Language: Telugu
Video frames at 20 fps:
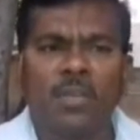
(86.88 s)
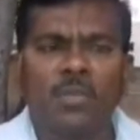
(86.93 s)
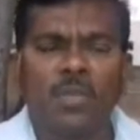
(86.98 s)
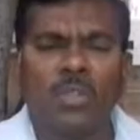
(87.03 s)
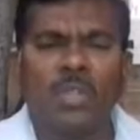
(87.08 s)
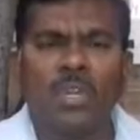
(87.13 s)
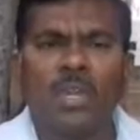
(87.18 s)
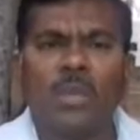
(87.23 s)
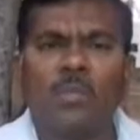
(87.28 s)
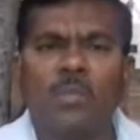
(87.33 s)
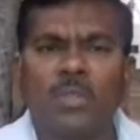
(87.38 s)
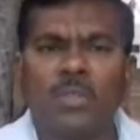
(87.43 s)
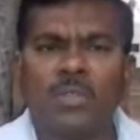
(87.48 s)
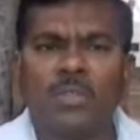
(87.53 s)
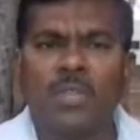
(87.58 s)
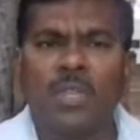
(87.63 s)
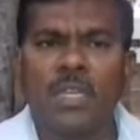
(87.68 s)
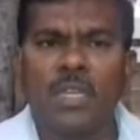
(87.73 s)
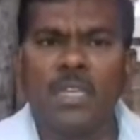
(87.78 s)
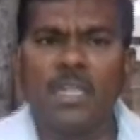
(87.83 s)
ఆ వృధాగా
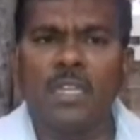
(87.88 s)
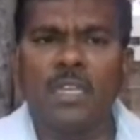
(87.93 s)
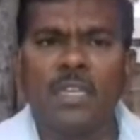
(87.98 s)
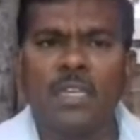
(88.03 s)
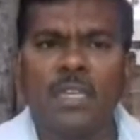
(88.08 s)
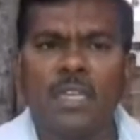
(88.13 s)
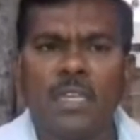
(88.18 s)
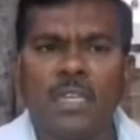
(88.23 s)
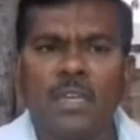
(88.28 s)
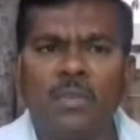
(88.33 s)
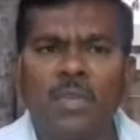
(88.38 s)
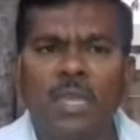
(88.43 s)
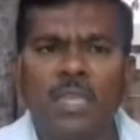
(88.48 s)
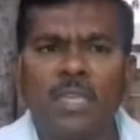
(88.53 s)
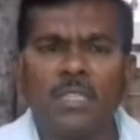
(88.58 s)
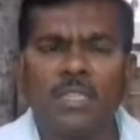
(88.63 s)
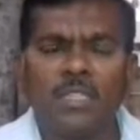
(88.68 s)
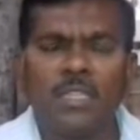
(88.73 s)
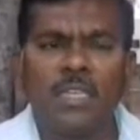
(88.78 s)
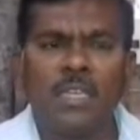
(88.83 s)
పోతున్న నీటిని
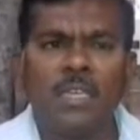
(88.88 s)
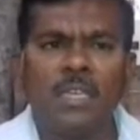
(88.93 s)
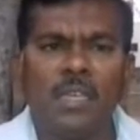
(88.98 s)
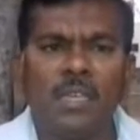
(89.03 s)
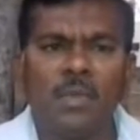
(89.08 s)
నివారించి